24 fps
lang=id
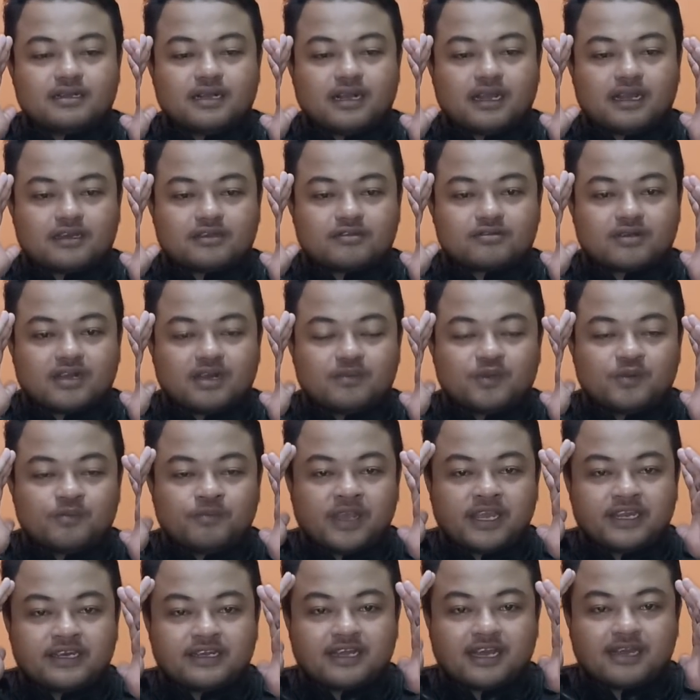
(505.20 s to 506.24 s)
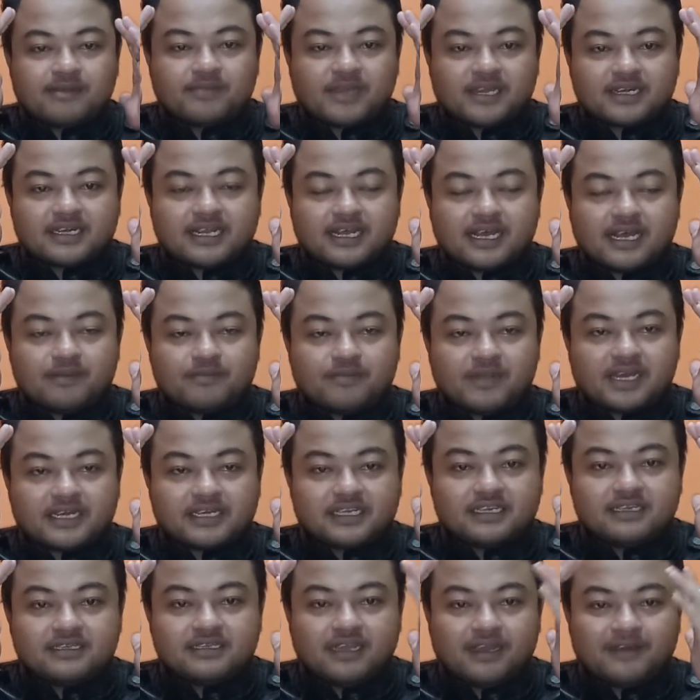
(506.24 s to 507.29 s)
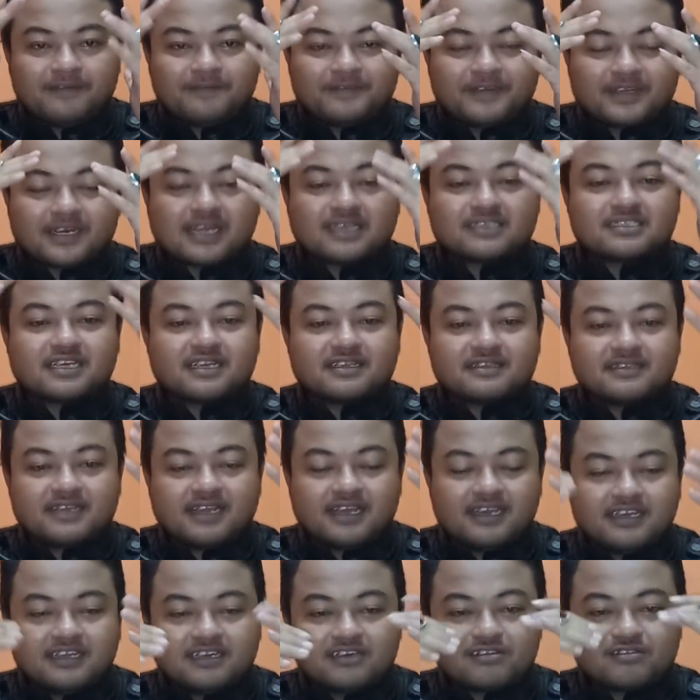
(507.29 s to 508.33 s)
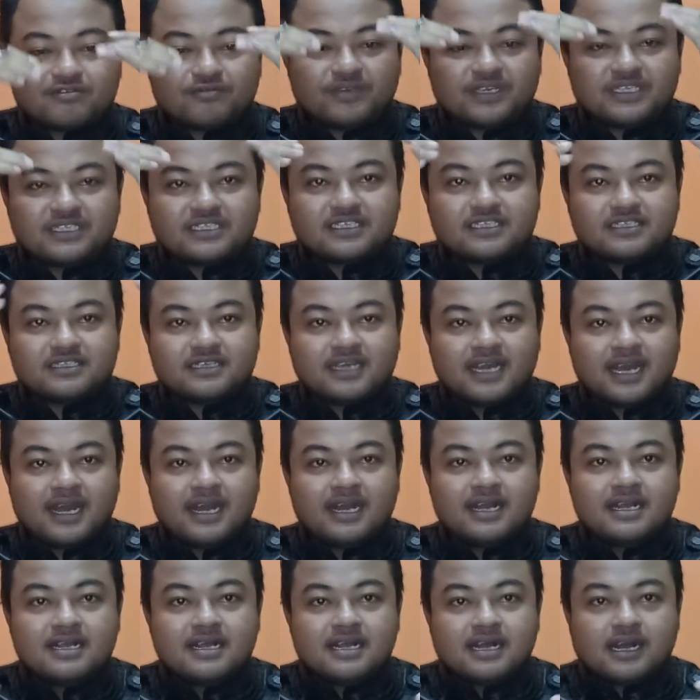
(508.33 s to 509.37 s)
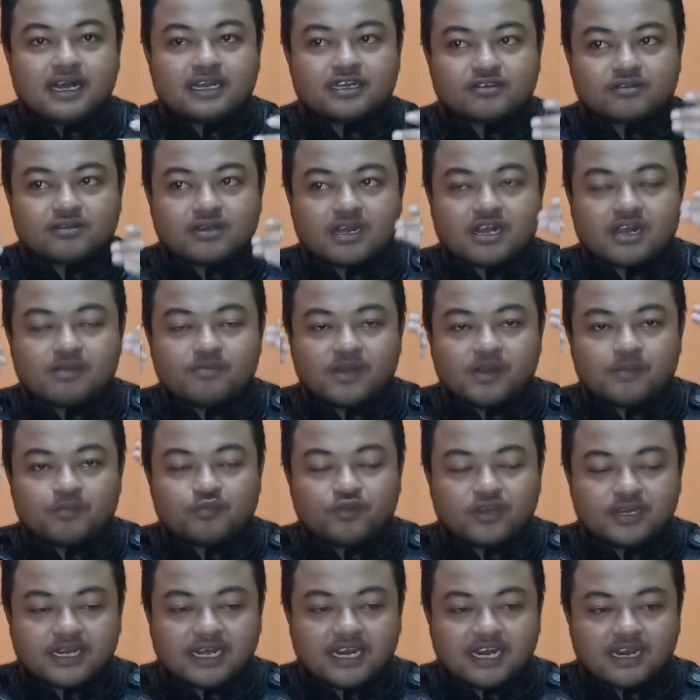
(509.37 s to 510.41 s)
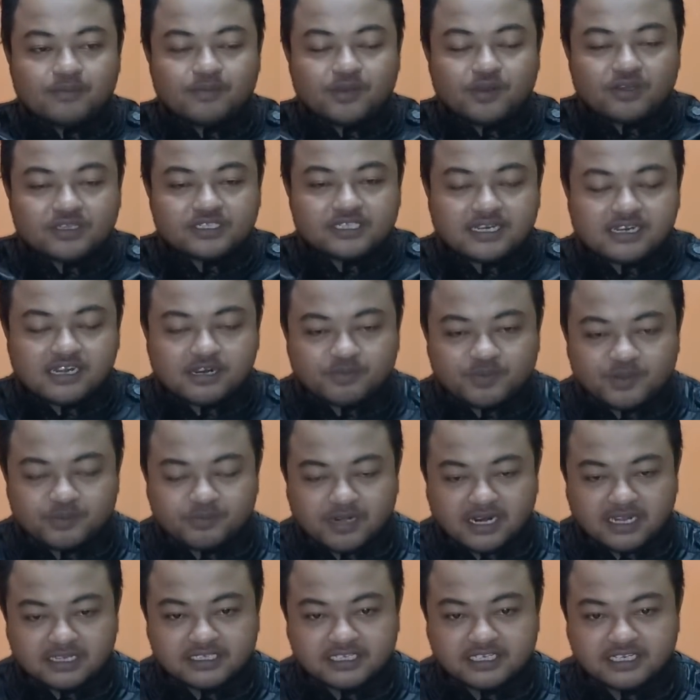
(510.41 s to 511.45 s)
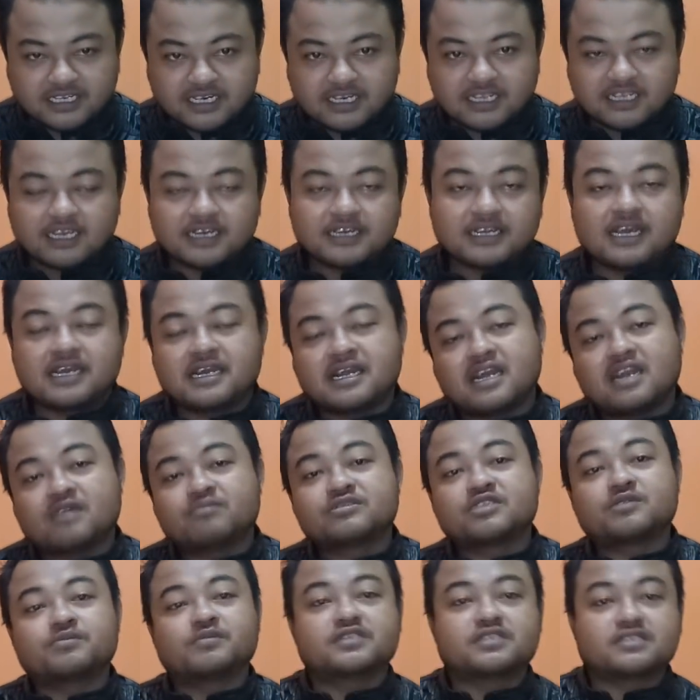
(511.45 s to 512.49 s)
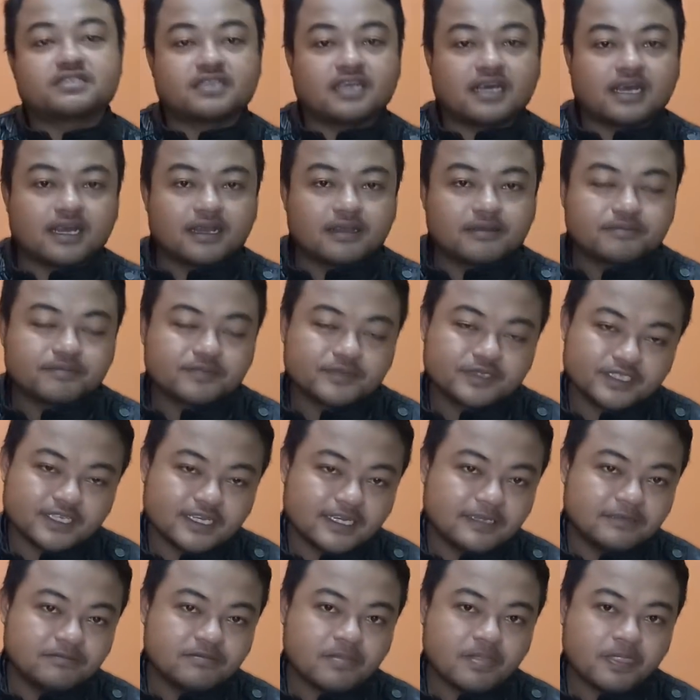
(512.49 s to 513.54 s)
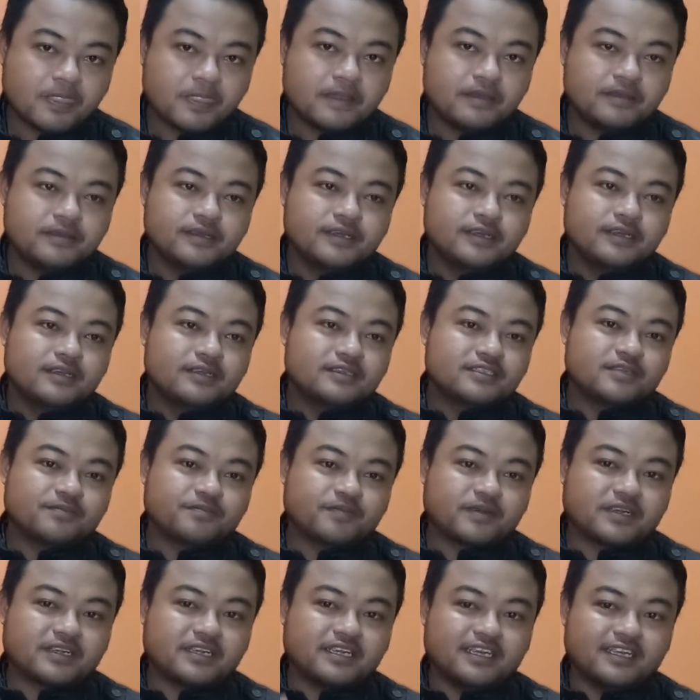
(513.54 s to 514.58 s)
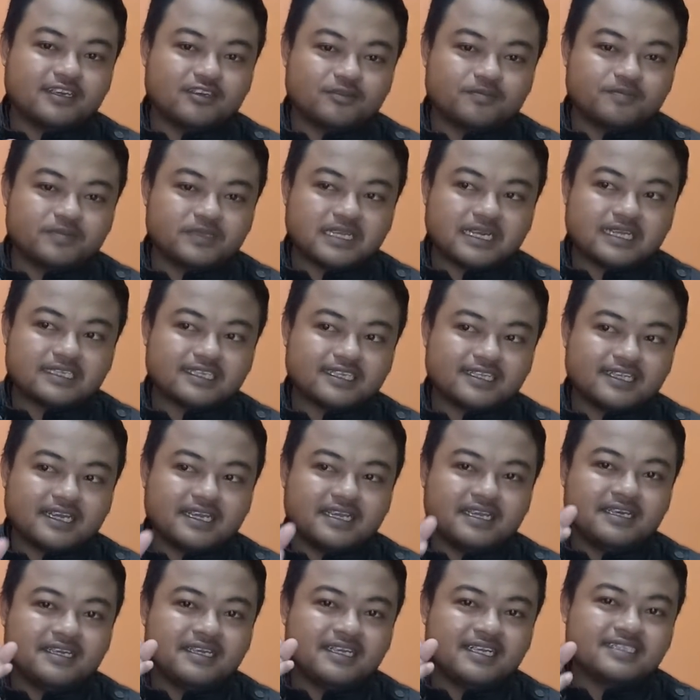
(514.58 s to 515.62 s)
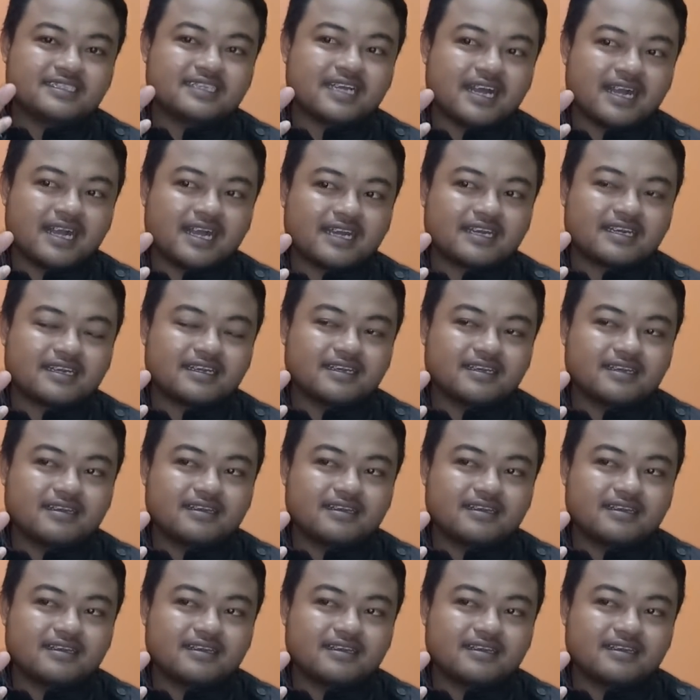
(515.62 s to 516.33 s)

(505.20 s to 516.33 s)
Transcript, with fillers: ataukah memainkan mata batinnya, firasatnya, intuisinya, ataukah kemampuan alam bawah sadar vibrasi dirinya dengan alam semesta, ya. Seperti itu penjelasannya ini sangat